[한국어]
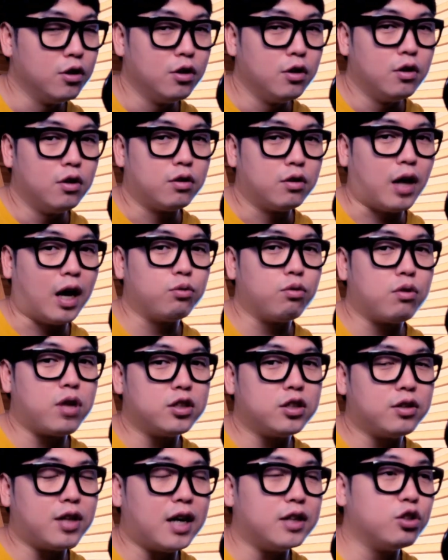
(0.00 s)
나도
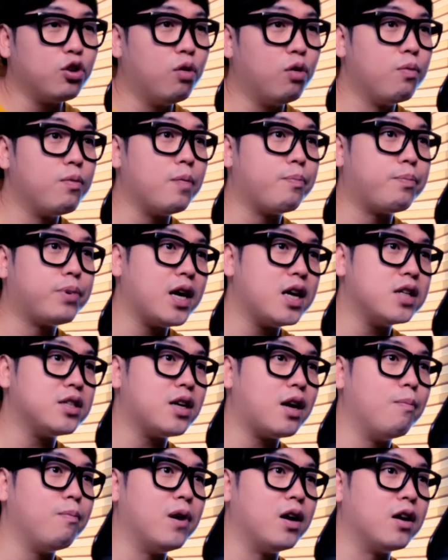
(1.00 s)
사실 따지고 보면
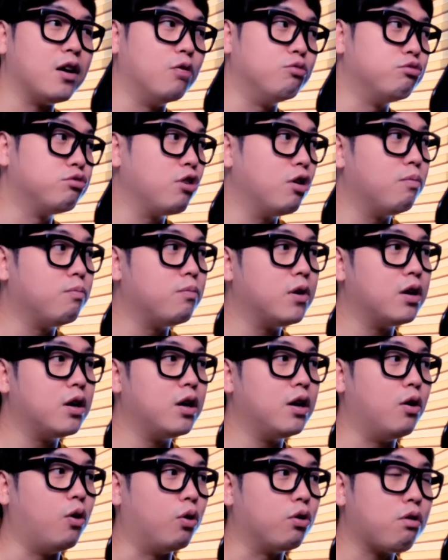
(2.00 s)
피해자란 말이야. 우리
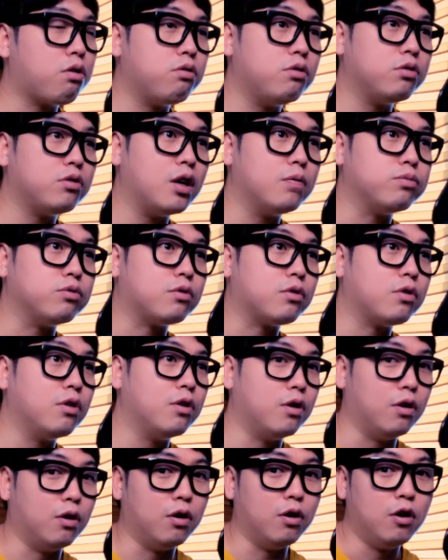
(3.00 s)
엄마가 어렸을
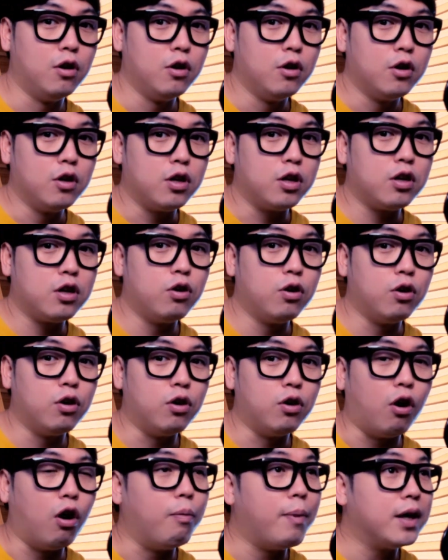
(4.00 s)
때부터
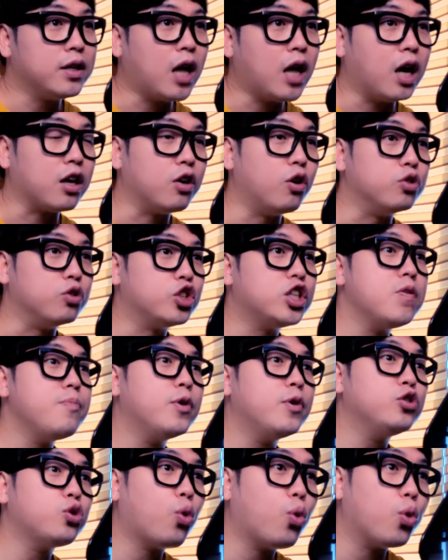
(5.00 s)
이거 어바나 이거
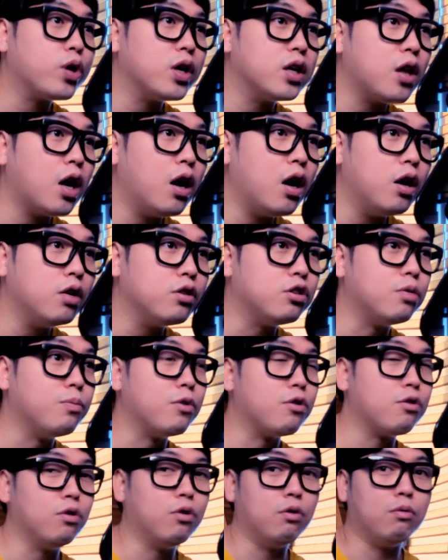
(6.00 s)
칠면조국이다
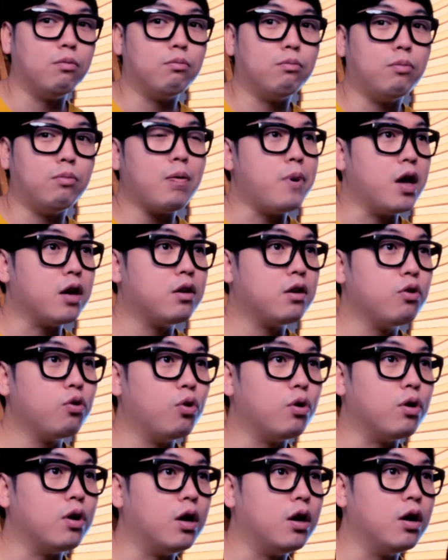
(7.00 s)
이러면서 막 먹인
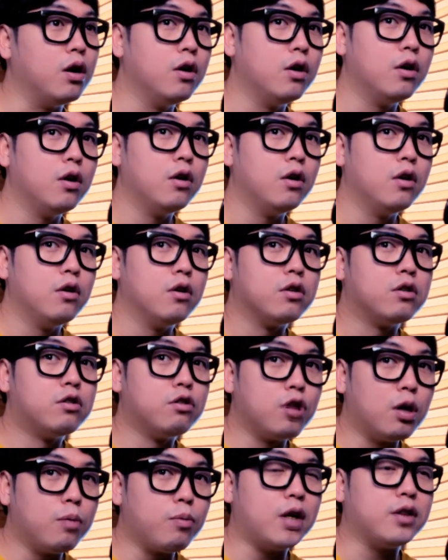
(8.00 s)
거야.
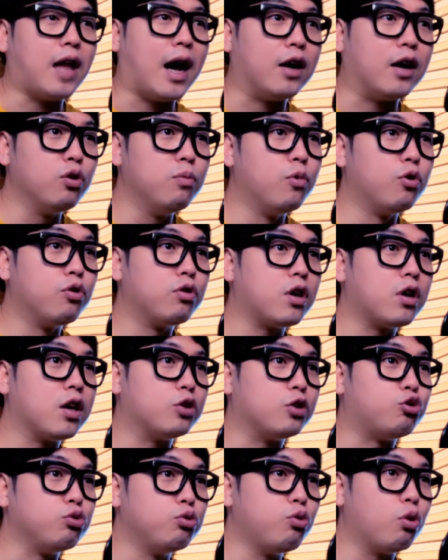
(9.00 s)
그러다 보니까 나도 모르게
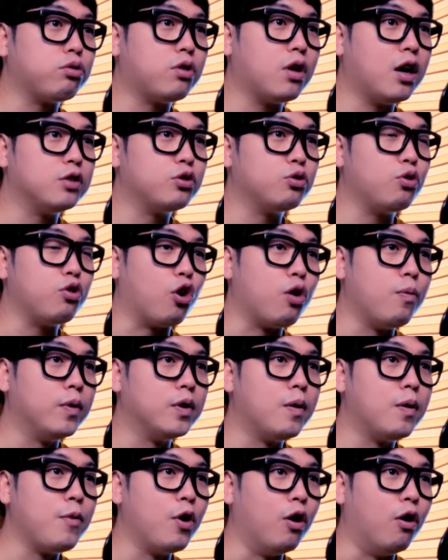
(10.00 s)
중독돼가지고 여러 번
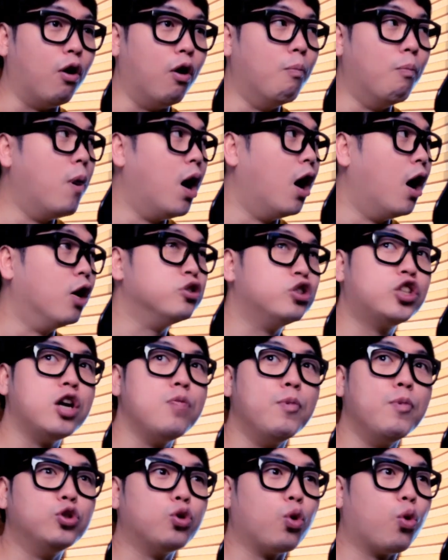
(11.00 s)
되면 엄마
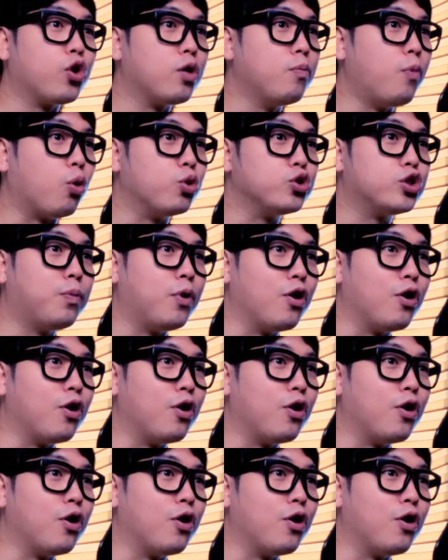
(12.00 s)
칠면조고기 먹고 싶어요.